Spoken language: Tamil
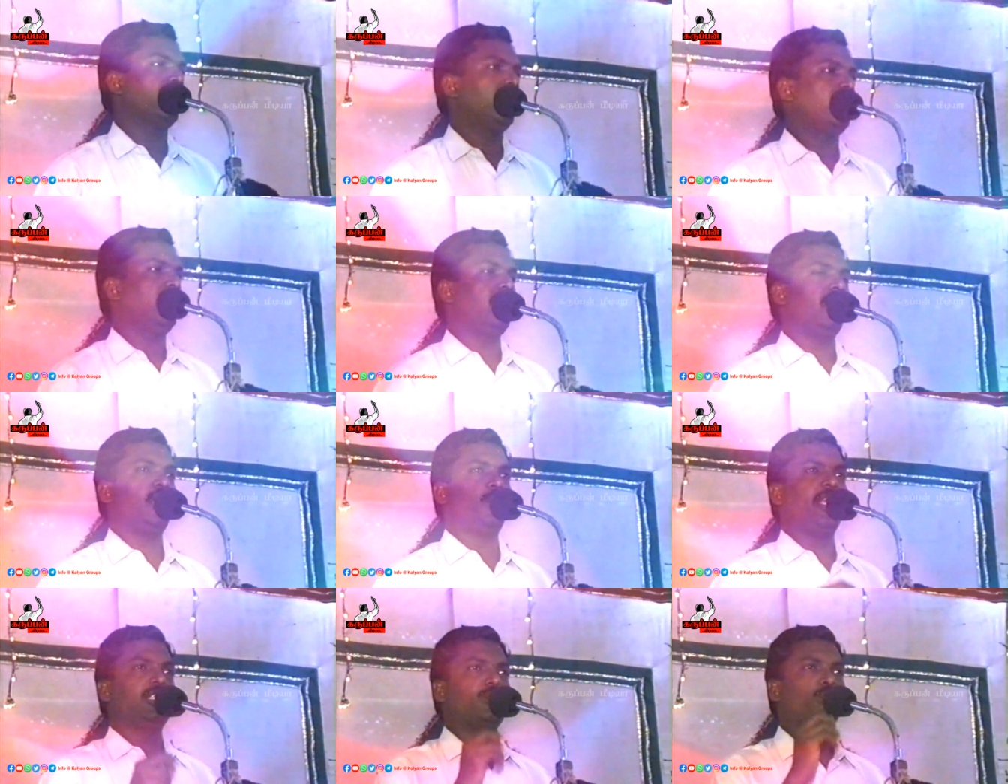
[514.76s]
இங்கே
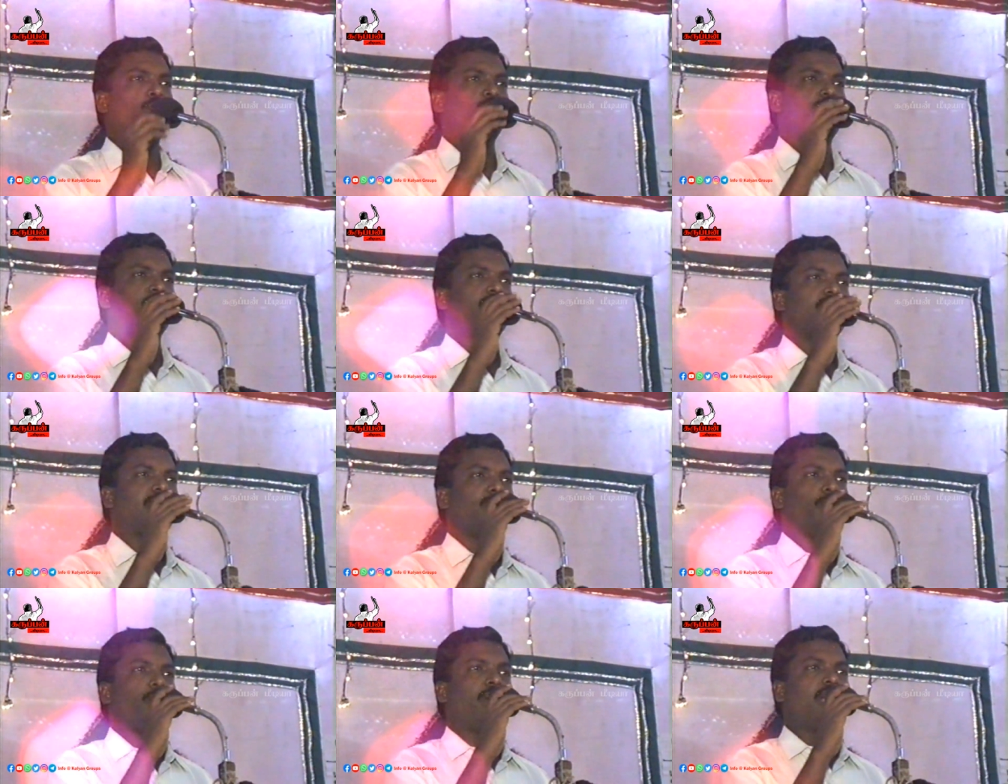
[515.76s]
பேசும்போது தம்பி
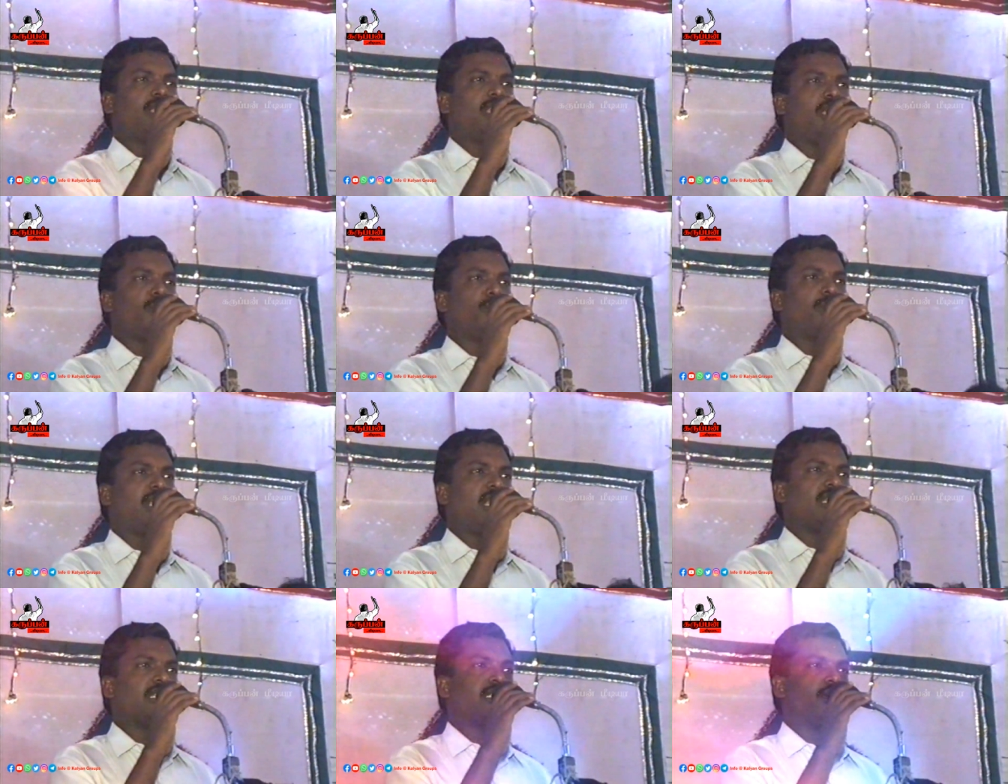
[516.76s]
பாக்கியமும்
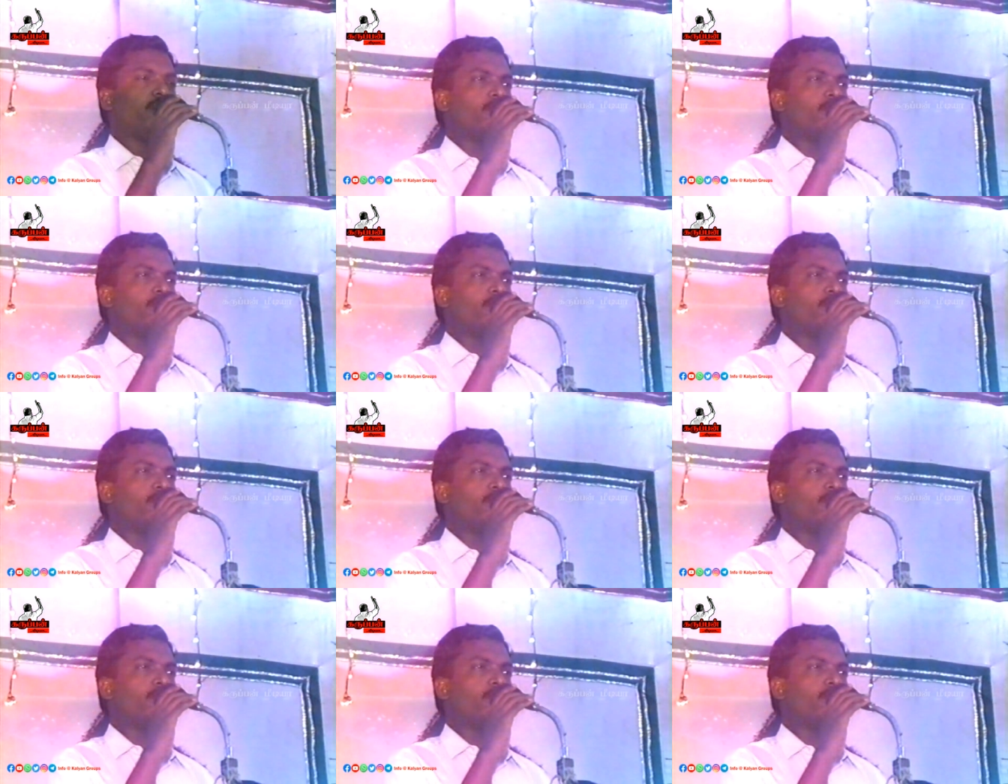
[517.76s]
கண்ணதாசனும்